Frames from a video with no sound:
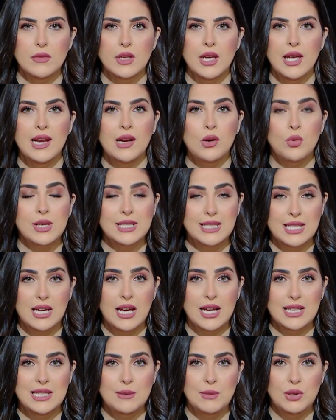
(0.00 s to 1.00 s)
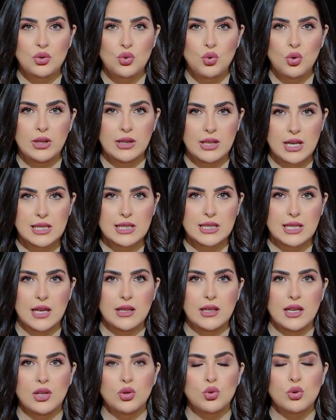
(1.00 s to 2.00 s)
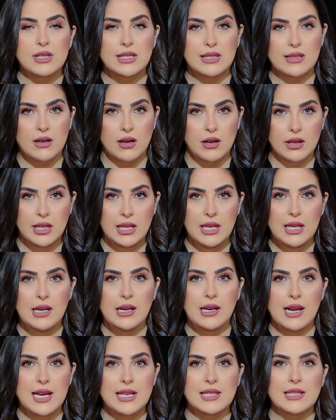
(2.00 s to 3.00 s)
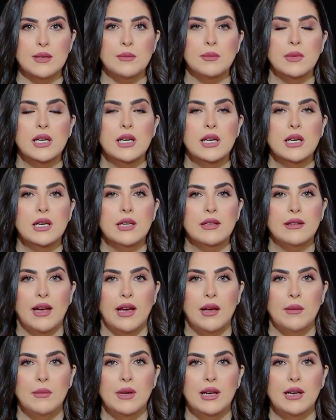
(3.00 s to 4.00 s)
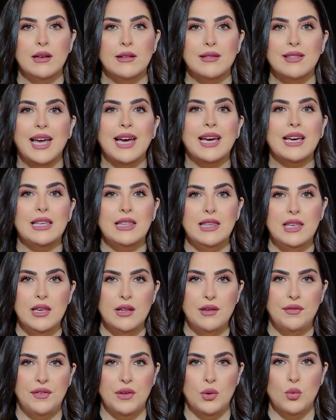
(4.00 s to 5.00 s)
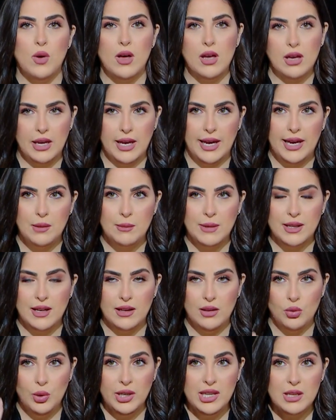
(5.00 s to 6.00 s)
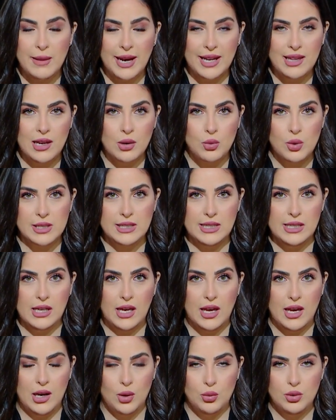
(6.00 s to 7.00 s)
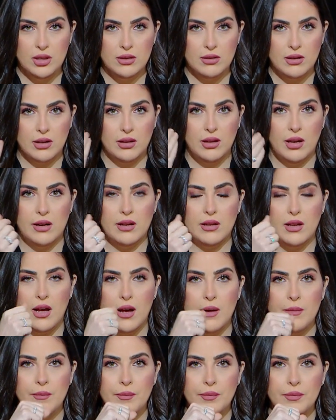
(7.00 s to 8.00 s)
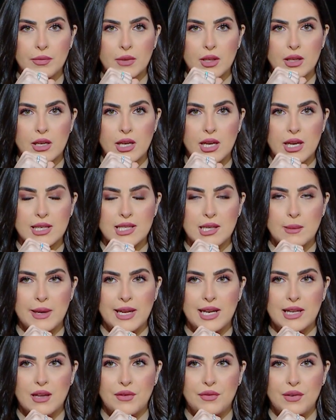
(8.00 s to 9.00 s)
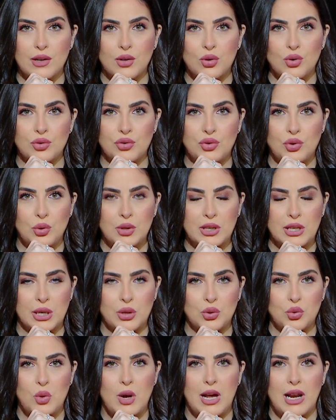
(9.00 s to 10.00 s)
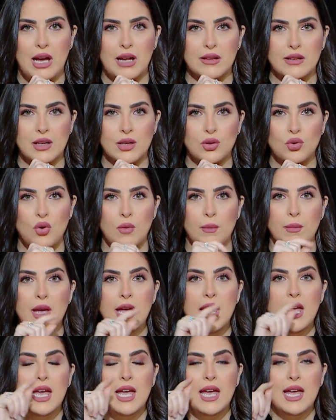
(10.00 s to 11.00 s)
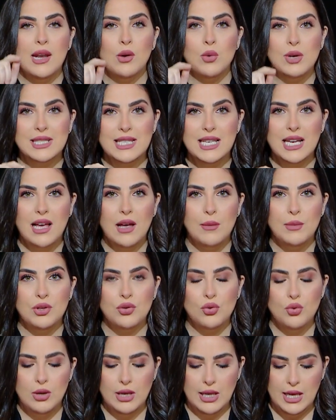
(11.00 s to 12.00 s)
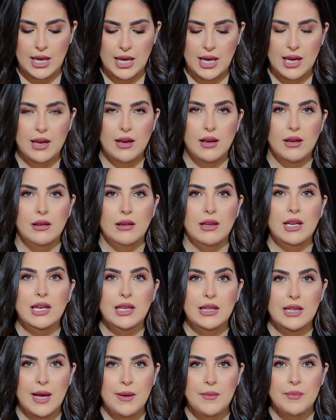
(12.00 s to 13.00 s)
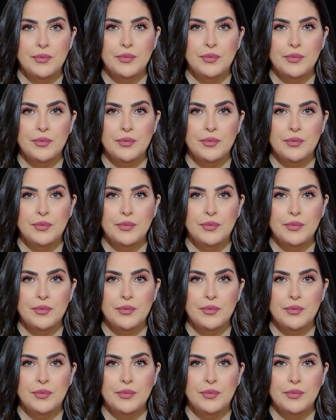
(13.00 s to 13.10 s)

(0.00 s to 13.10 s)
الوثيقة دي بتقول نصا أنه إسرائيل لازم تعمل تغيير في واقع المدني وإحنا معانا الوثيقة لو نقدر نعرضها آه، زمايلنا في الكنترول يعرضوها لحضراتكم الوثيقة بتقول إيه إن إحنا